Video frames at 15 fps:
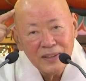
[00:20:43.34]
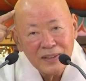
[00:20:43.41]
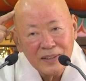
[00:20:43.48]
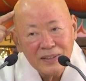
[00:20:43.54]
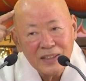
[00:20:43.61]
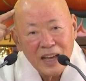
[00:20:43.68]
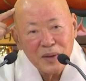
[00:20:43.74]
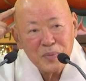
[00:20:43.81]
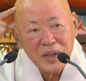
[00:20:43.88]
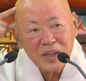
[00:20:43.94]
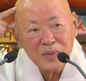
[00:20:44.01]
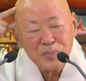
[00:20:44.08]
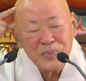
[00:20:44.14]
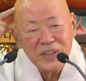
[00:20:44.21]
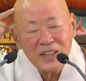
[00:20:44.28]
그
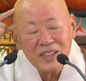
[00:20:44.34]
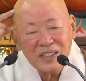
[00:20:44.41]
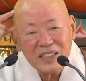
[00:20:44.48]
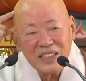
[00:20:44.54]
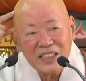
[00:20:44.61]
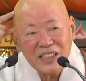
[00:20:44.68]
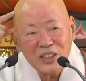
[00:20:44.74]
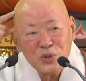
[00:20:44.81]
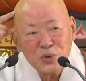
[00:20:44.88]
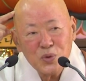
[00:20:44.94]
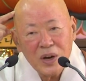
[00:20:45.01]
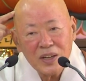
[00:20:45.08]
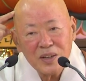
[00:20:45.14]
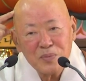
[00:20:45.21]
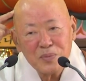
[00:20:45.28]
다음에는 병
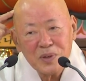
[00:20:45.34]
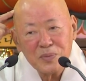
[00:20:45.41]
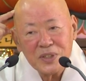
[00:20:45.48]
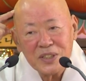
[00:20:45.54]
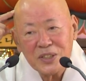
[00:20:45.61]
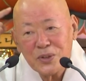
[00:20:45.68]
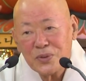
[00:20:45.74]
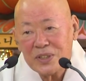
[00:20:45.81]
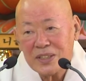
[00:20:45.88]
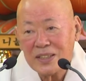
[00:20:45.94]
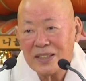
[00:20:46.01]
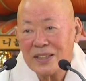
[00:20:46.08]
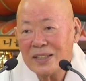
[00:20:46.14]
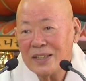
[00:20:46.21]
치유하는 법이 쉬워져.